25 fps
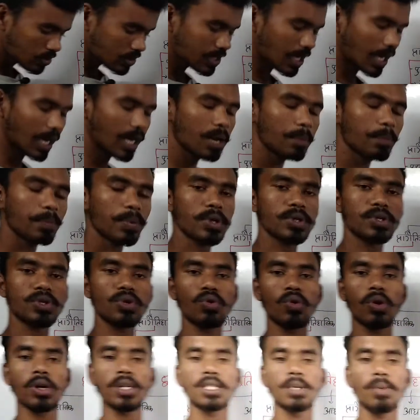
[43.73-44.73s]
उन सारे
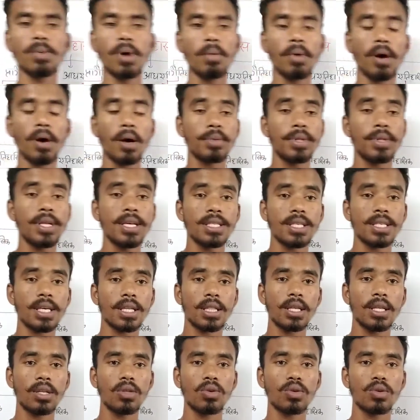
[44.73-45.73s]
प्रश्नों का जवाब आप दे
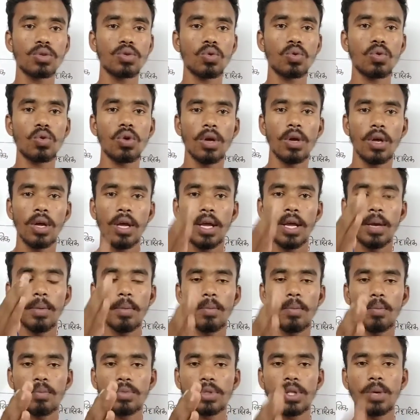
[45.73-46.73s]
सकते हैं दोस्तों
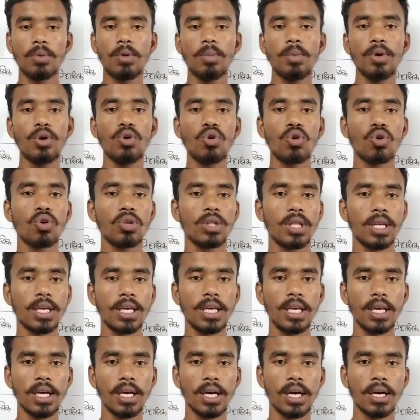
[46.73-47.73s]
तभी वीडियो को
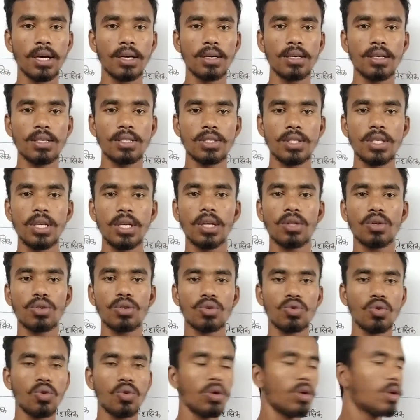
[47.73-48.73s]
देखिएगा जी हाँ
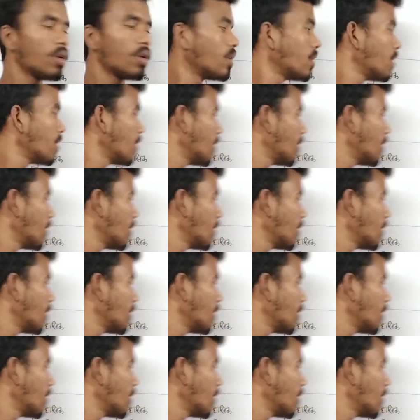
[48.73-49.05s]
दोस्तों